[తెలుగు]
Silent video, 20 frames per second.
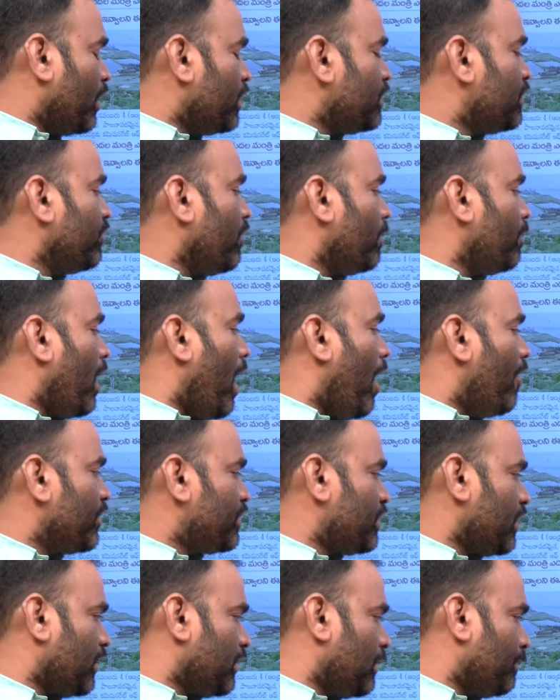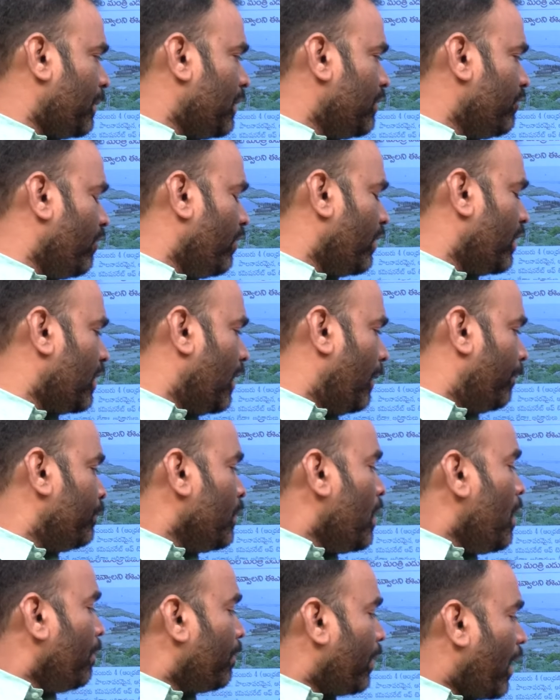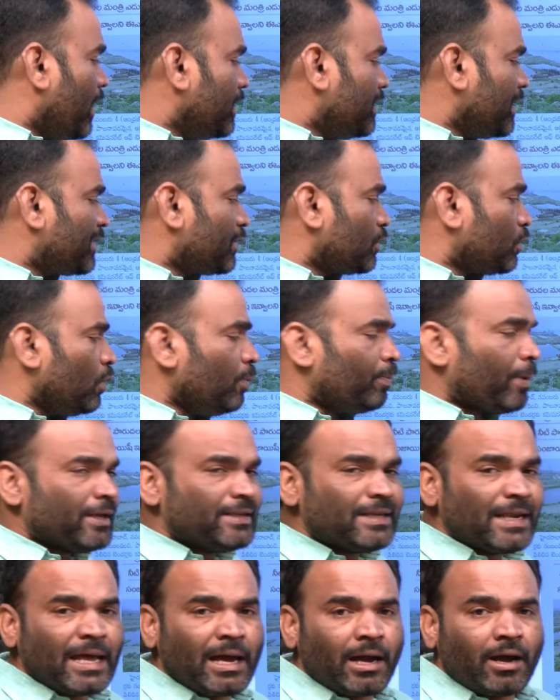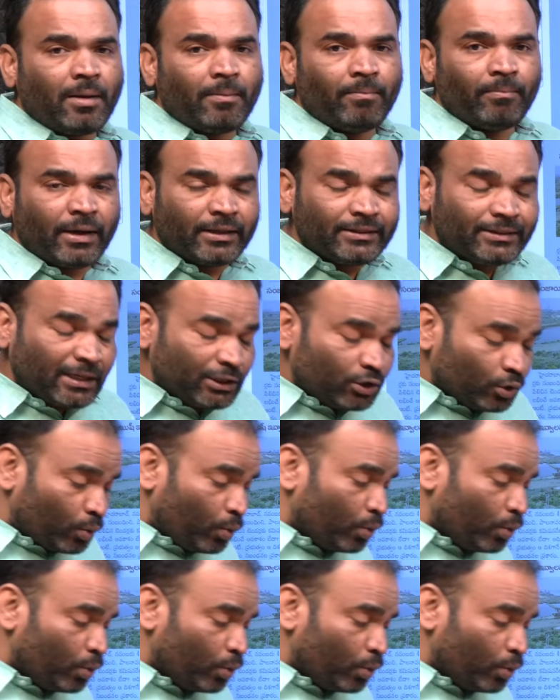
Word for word: పునర్జీవం ఆవశ్యకతపై వివరణ ప్రాజెక్టుకు ప్రజల మద్దతు